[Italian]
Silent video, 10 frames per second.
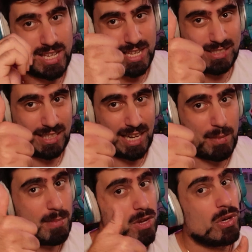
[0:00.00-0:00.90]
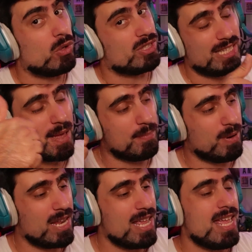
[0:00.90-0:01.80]
Instagram, quello
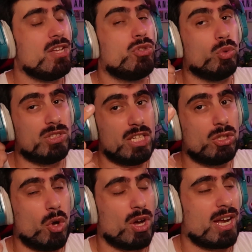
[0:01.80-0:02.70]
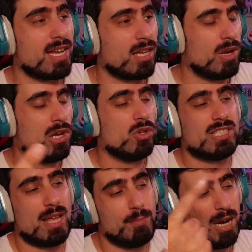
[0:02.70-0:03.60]
sempre, e su TikTok, anche quello
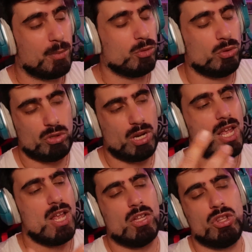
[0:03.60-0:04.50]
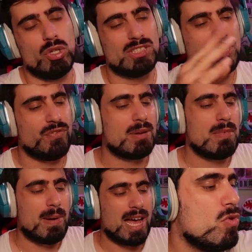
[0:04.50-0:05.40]
sempre, la produzione non si
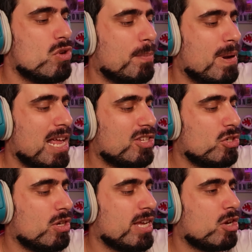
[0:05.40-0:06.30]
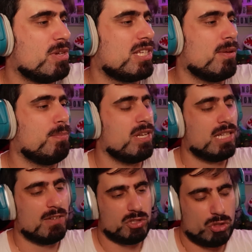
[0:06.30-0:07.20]
ferma mai. Un abbraccio e come sempre
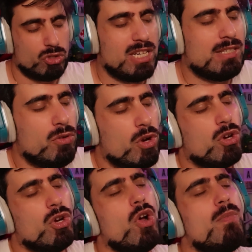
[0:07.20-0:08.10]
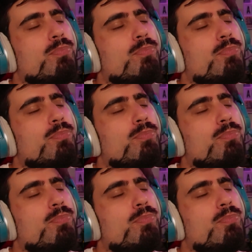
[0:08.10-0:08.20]
dal vostro giornalista Federico Non